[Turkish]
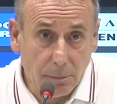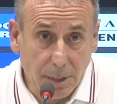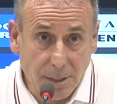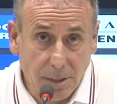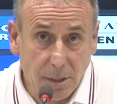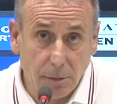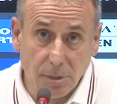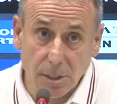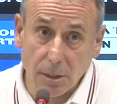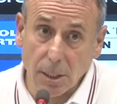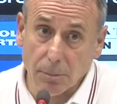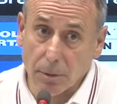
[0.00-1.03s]

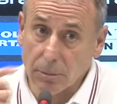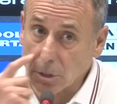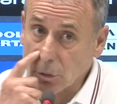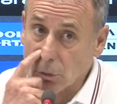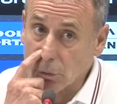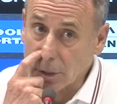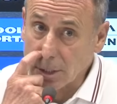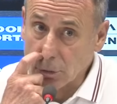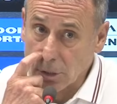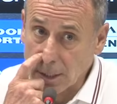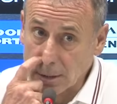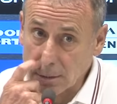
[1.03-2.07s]
Baskılarımızı yapamayınca organize
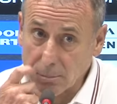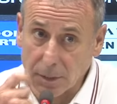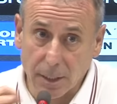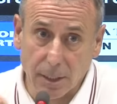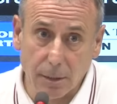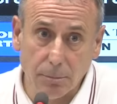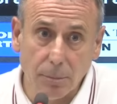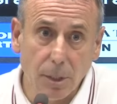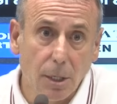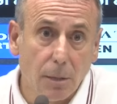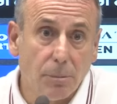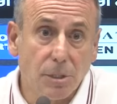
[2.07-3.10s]
olan bir takım
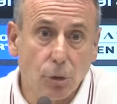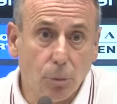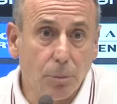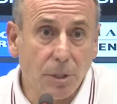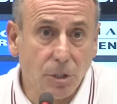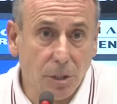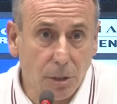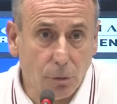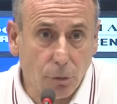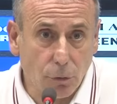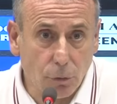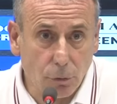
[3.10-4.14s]
bizi topun peşinde
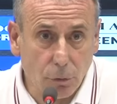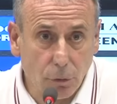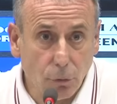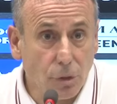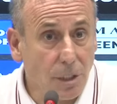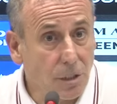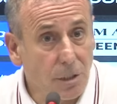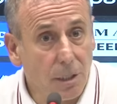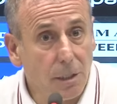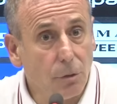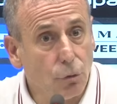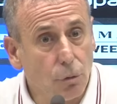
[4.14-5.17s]
koşturdu. Yüksek
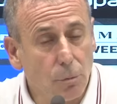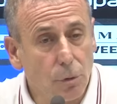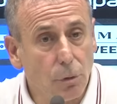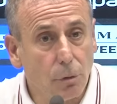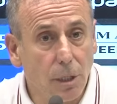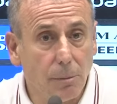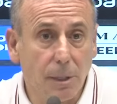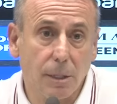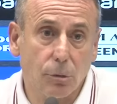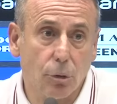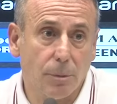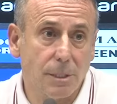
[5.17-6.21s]
şiddette koşumuz oldu ama
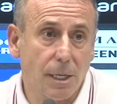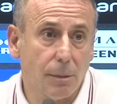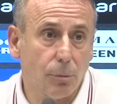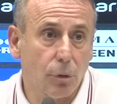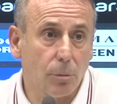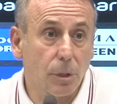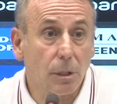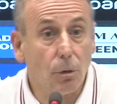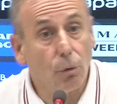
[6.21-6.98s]
topa sahip olamadık.